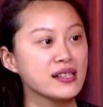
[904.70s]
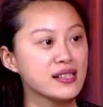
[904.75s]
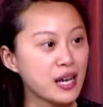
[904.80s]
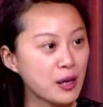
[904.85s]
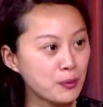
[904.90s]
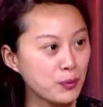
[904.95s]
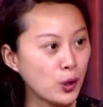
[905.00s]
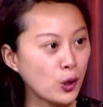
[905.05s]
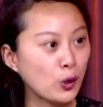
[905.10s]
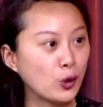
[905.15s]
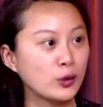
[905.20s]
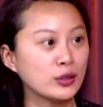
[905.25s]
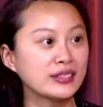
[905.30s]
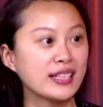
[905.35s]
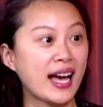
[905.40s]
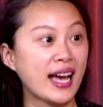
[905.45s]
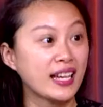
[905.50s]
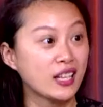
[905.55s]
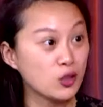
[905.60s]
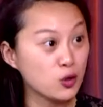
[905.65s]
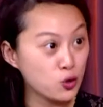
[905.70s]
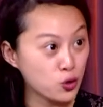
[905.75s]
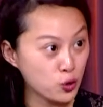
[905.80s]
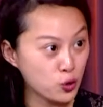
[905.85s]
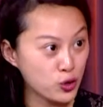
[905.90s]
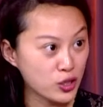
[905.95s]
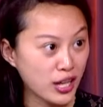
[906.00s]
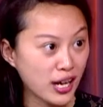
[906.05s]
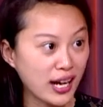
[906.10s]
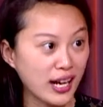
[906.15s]
帐篷，搭一个剧
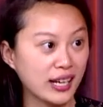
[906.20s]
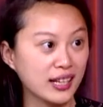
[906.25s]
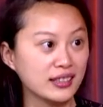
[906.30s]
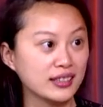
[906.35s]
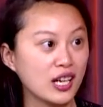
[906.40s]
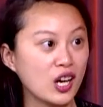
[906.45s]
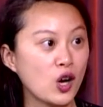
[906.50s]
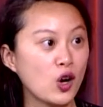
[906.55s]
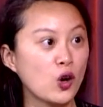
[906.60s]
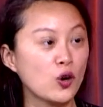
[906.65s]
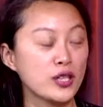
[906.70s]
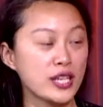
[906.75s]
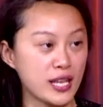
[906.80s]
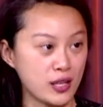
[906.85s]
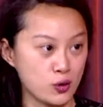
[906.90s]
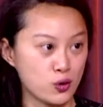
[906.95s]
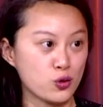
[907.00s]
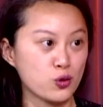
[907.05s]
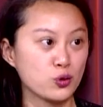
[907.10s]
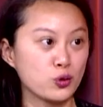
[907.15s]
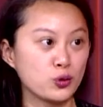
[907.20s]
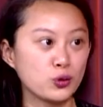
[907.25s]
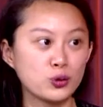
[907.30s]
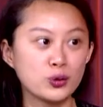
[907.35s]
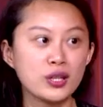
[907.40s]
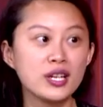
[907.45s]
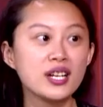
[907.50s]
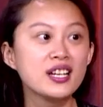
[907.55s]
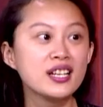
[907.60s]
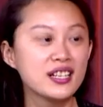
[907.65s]
场，然后演出。
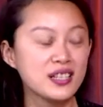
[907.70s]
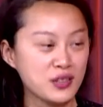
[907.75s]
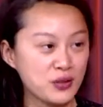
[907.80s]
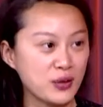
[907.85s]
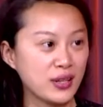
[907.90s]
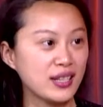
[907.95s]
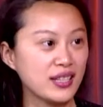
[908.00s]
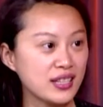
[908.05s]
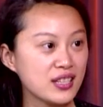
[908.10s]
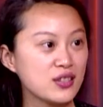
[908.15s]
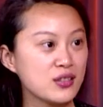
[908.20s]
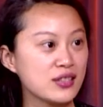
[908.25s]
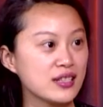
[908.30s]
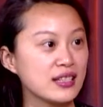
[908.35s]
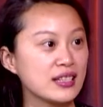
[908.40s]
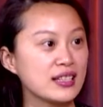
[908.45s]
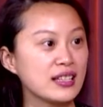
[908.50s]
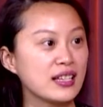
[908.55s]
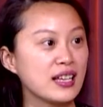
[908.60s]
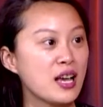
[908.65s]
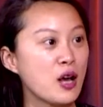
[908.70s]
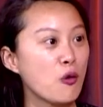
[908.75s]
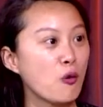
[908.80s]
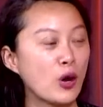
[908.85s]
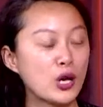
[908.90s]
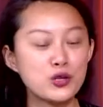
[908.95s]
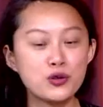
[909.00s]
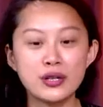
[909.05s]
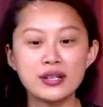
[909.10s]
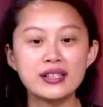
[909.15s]
对，就是
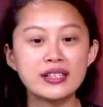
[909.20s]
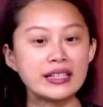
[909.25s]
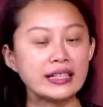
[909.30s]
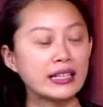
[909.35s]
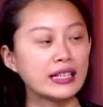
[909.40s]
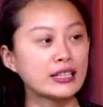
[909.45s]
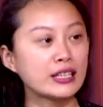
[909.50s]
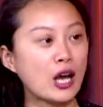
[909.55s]
完全体验